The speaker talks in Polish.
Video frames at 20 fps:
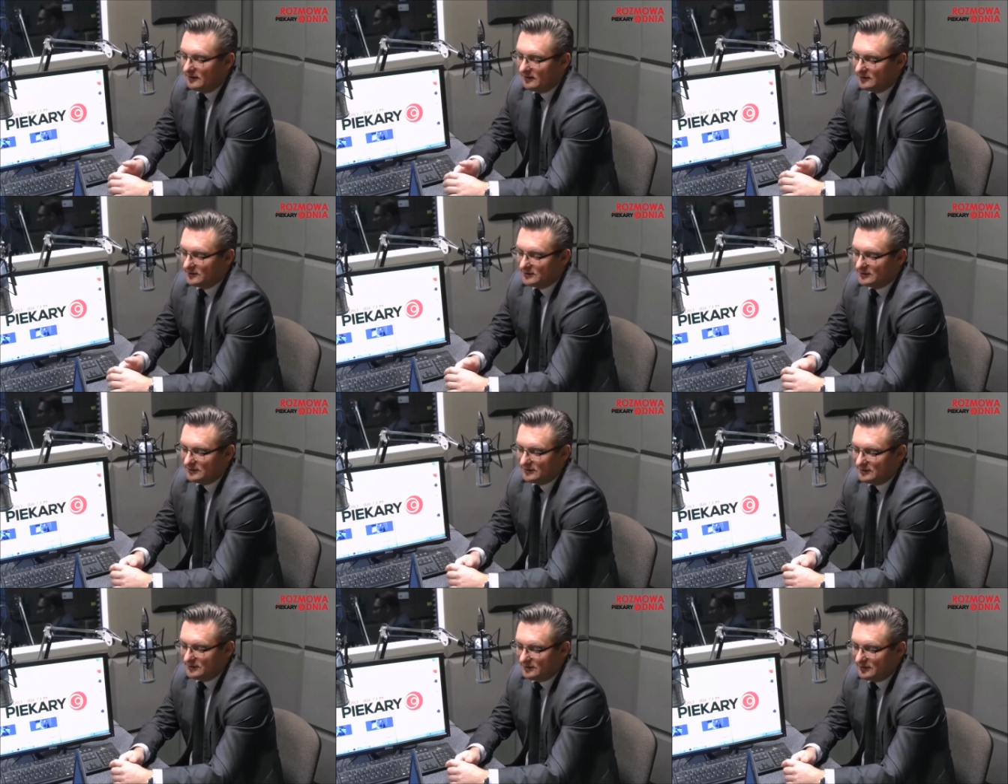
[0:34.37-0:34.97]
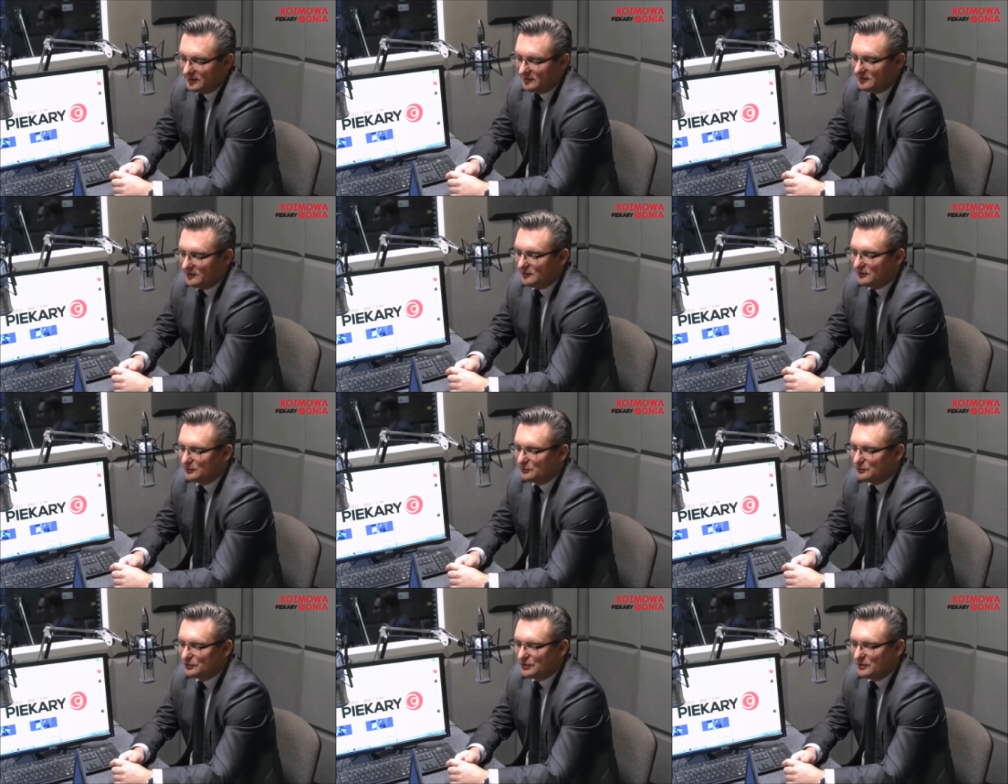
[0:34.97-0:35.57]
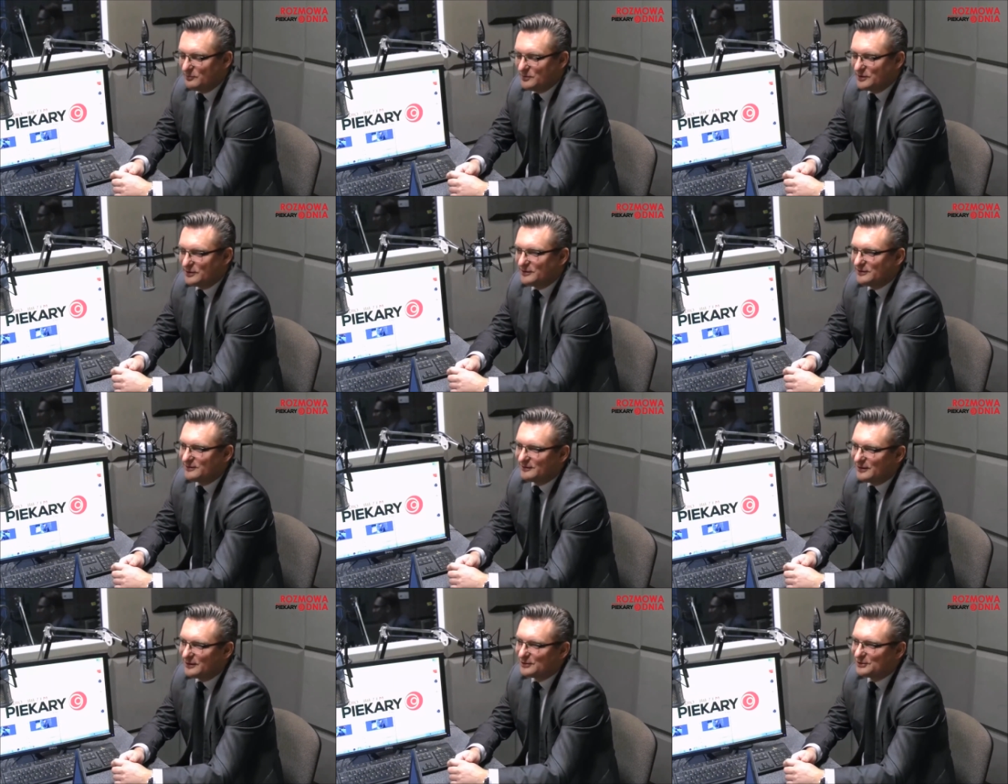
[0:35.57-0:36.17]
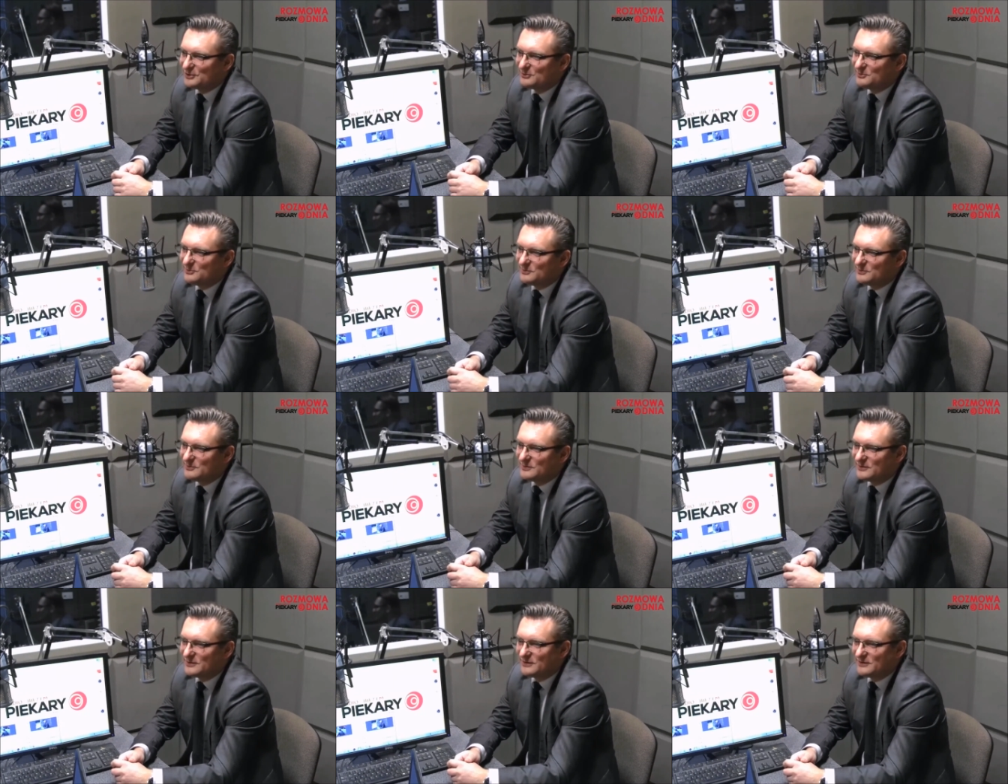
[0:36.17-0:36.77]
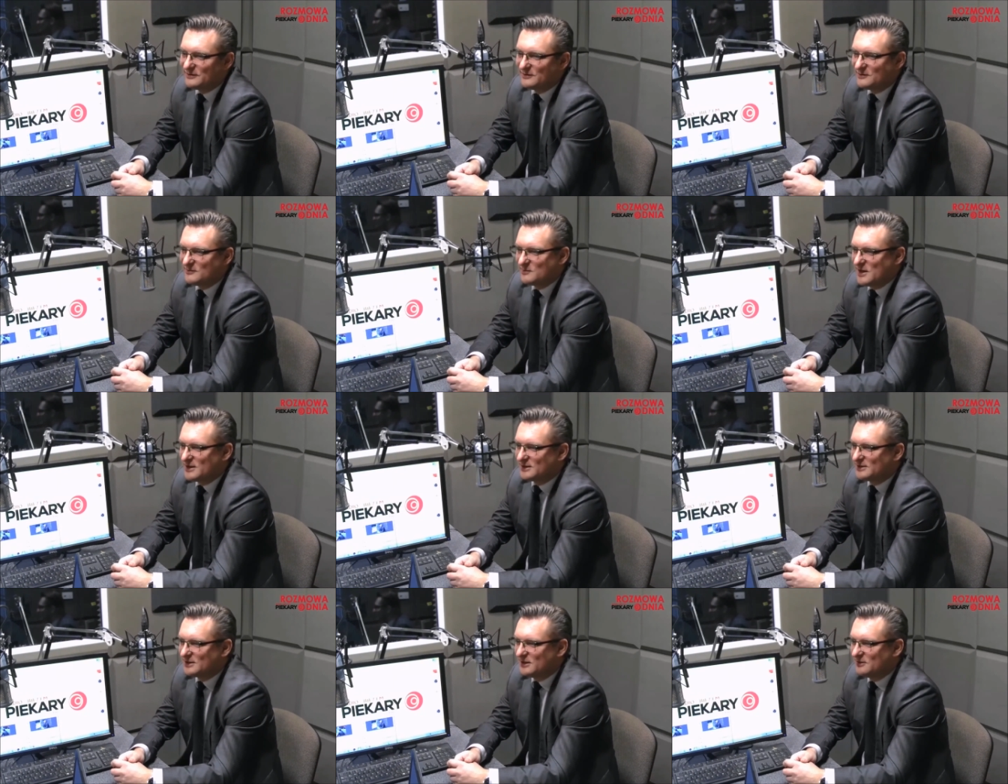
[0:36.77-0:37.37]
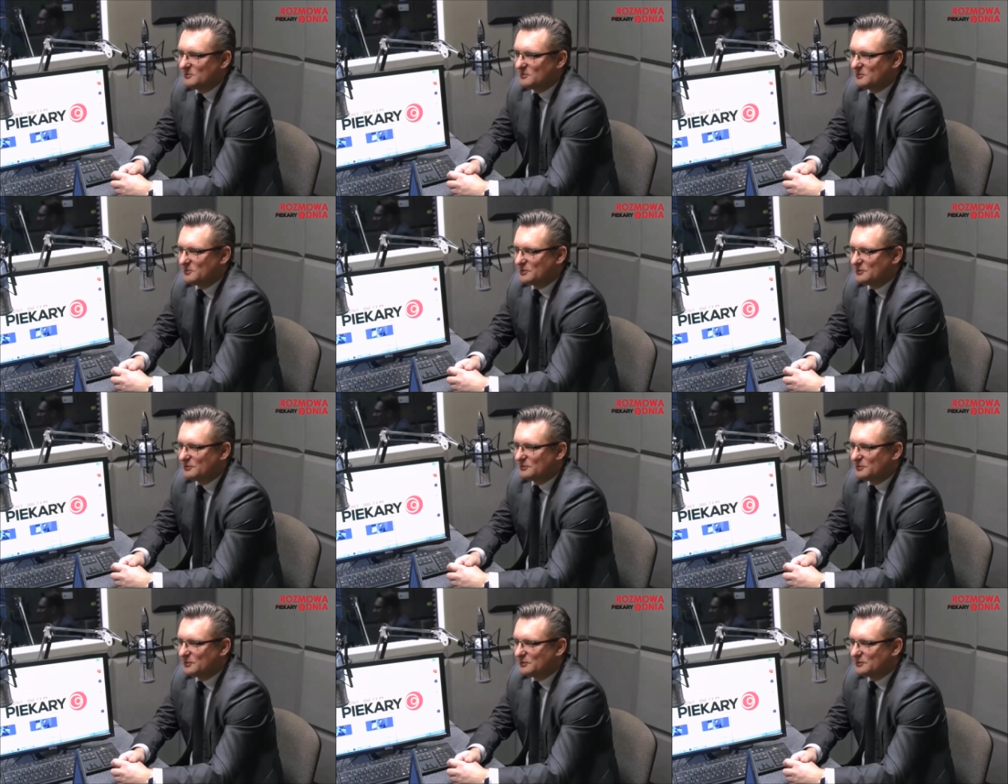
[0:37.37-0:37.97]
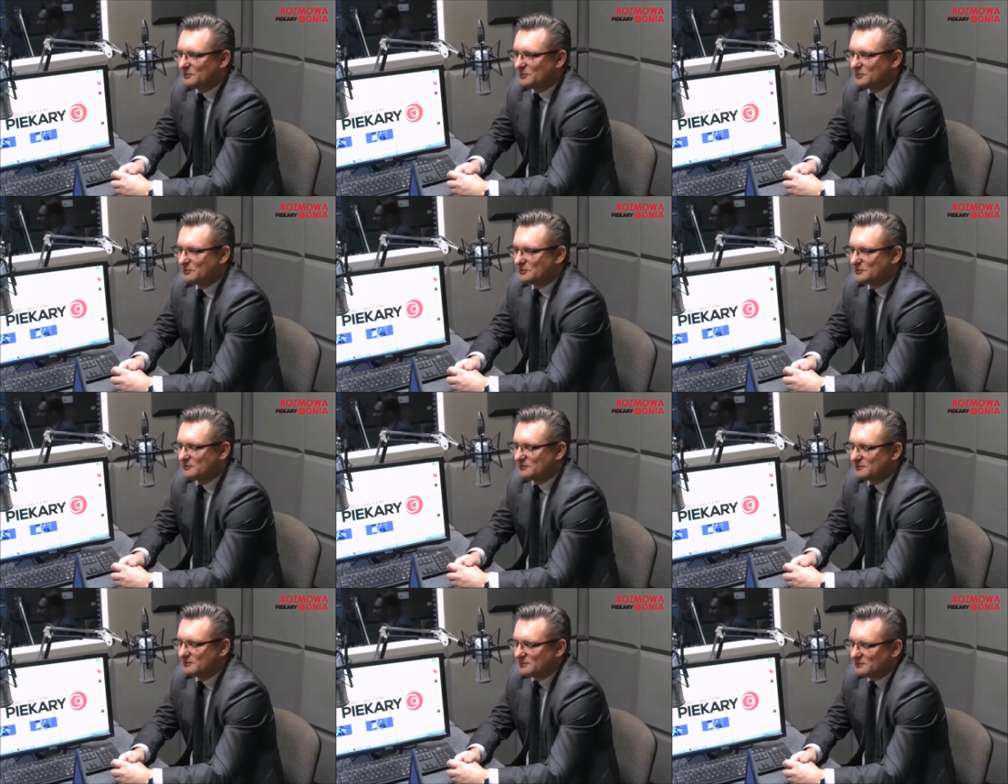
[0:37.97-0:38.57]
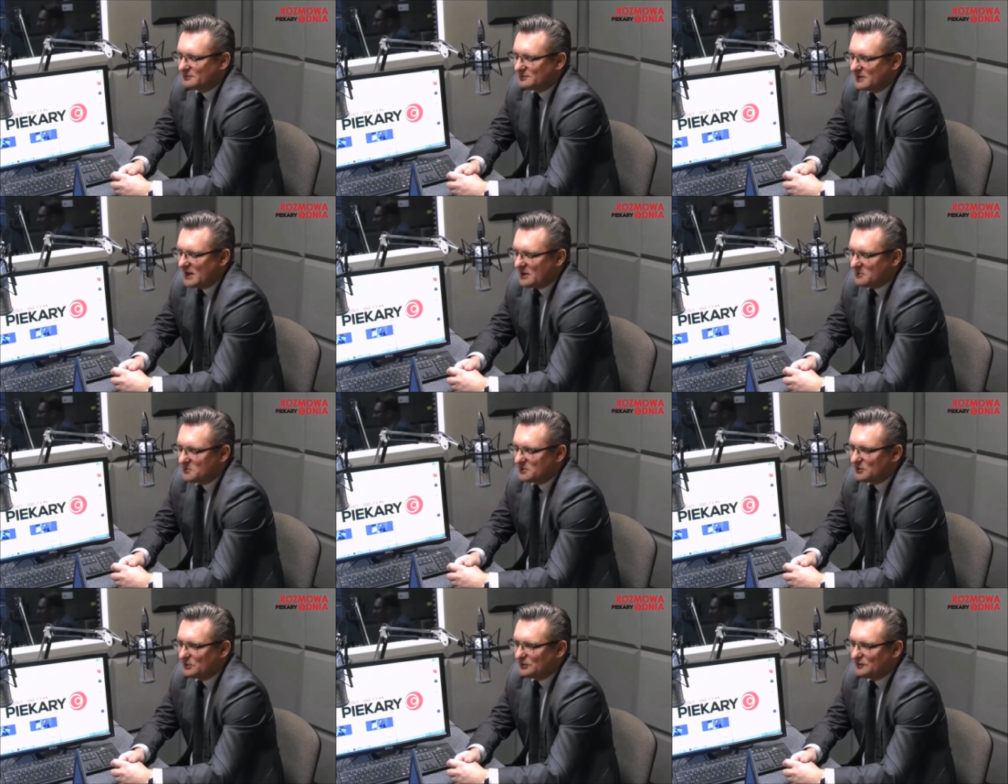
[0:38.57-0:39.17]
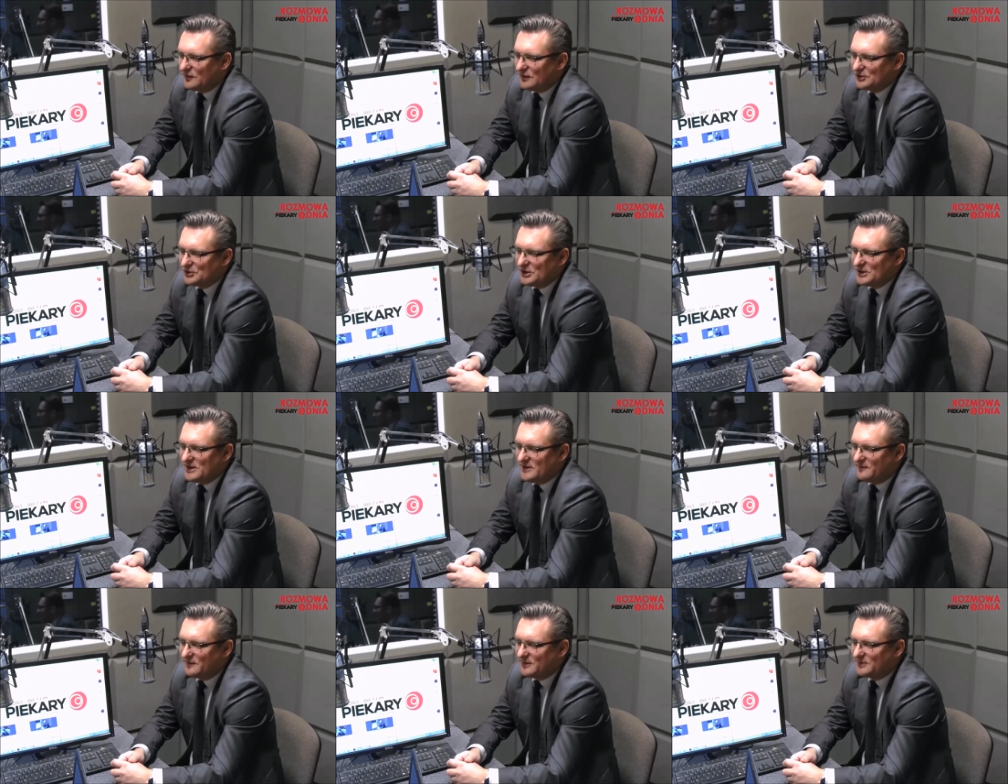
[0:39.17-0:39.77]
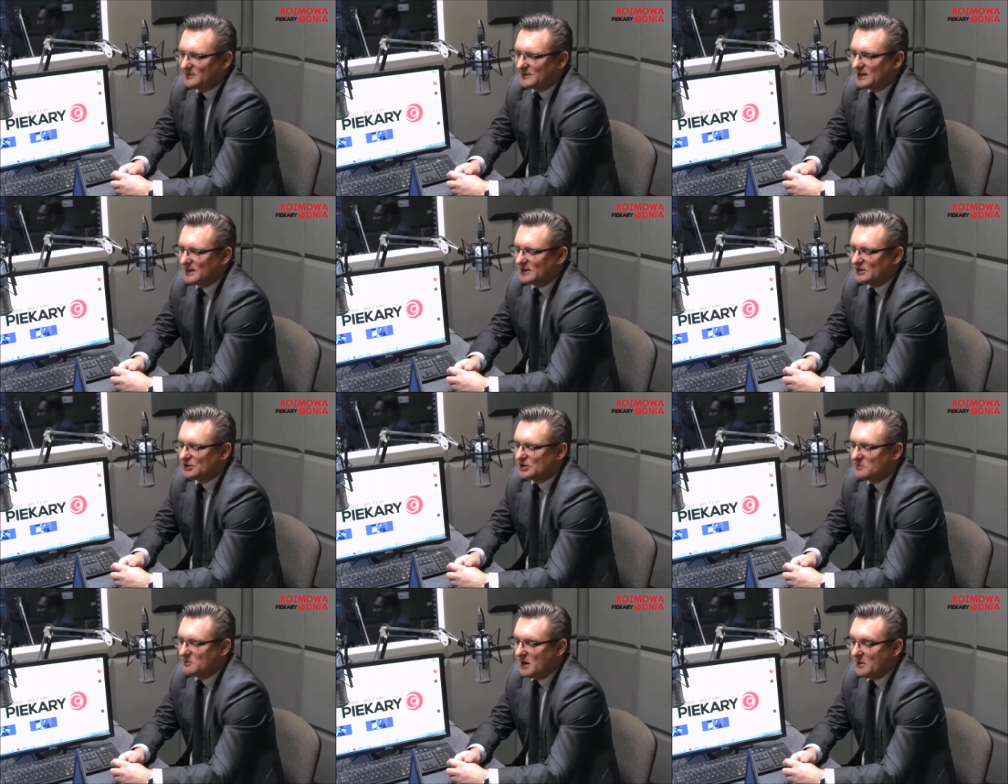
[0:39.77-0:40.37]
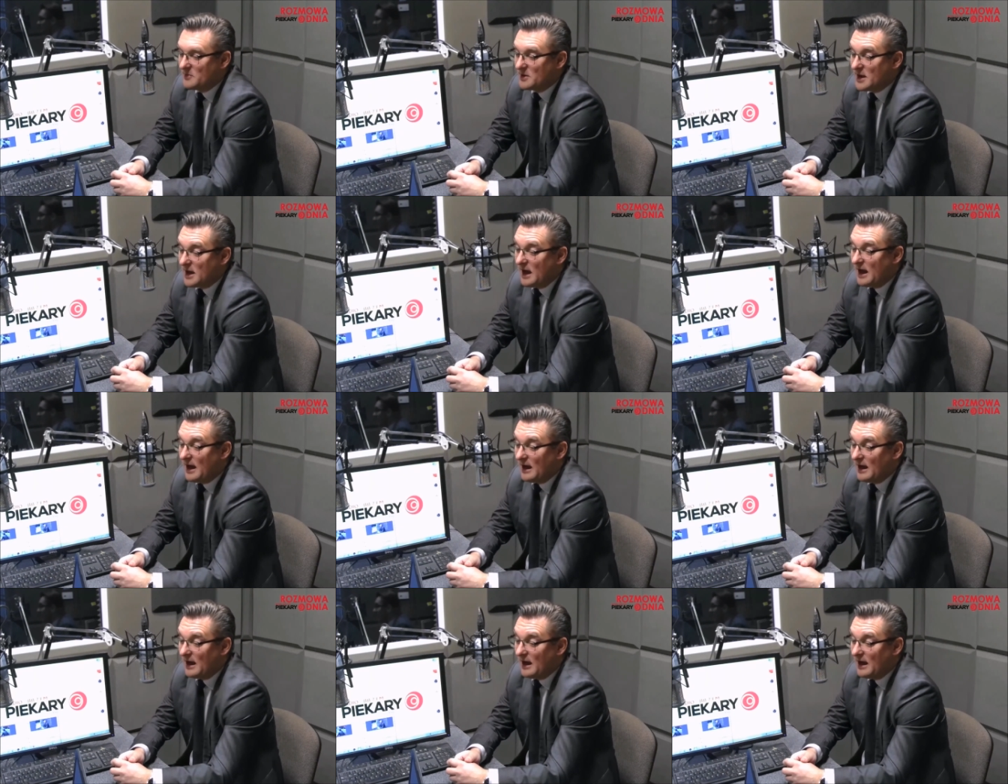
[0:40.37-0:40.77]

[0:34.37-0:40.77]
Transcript: Więc chętnie służymy naszym y, miastem, bo, bo, bo jakby doświadczenie w tym zakresie mamy.